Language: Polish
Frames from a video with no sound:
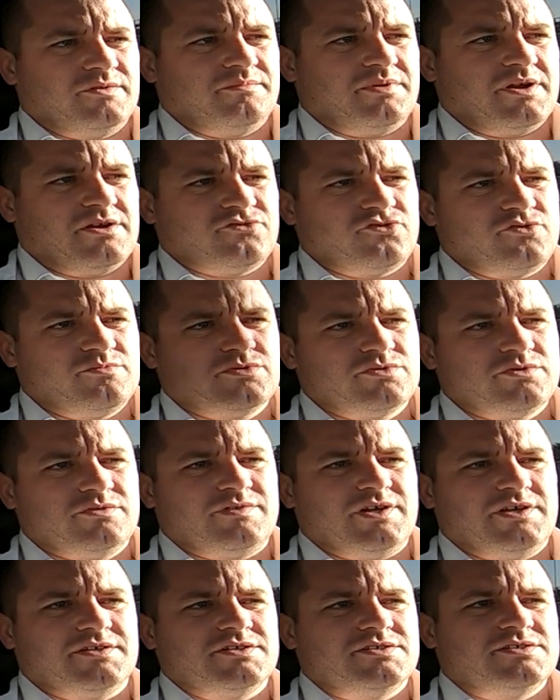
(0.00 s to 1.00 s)
branży
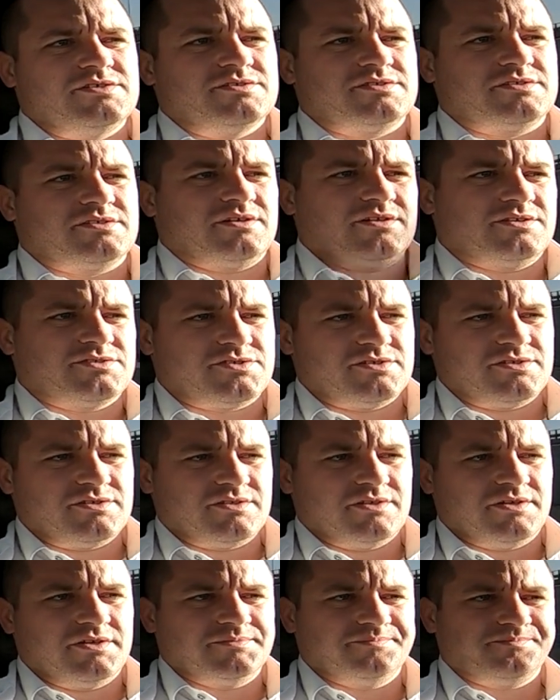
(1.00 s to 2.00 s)
budowlanej i
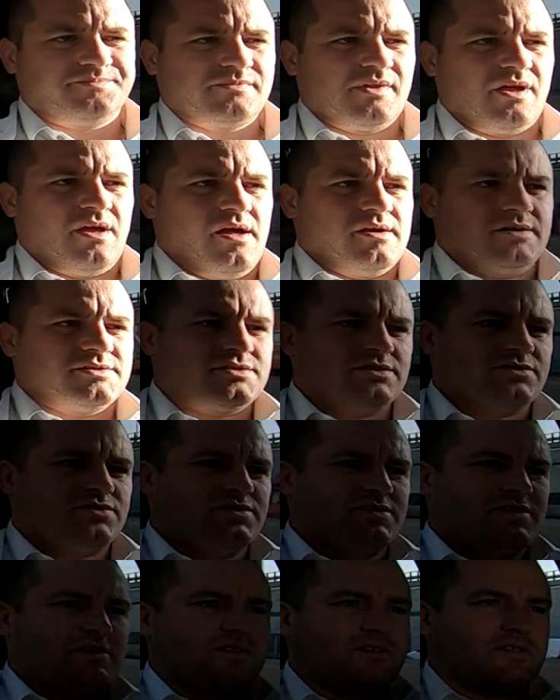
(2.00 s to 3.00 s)
instalacyjnej.
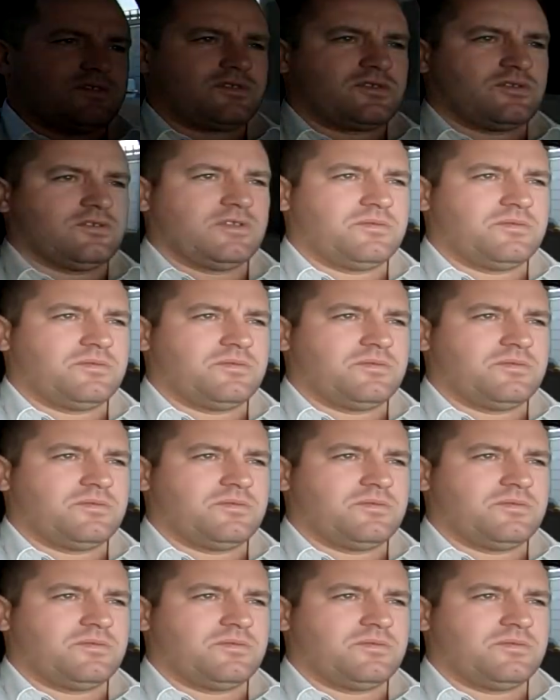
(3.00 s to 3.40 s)
Znaczy z jednej strony